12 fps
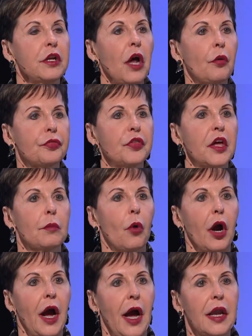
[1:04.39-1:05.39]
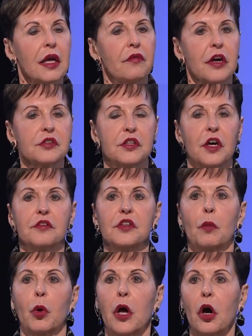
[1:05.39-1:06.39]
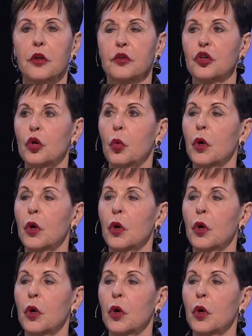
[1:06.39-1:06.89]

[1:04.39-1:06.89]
no pensamos que somos mejores que los demás,